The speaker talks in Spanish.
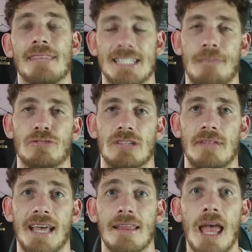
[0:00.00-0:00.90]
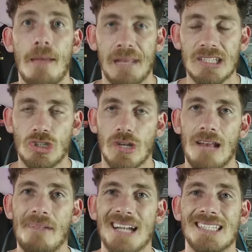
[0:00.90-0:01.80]
esa posibilidad, pienso que el
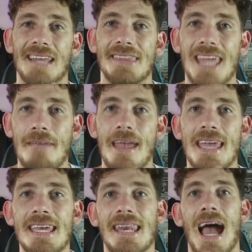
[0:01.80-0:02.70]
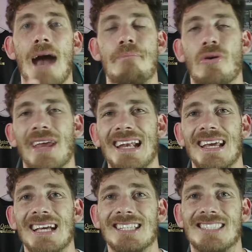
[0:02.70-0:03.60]
Barça debe ir a por él
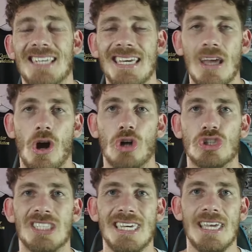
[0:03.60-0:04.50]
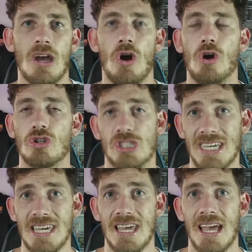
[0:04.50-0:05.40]
sí o sí o sí.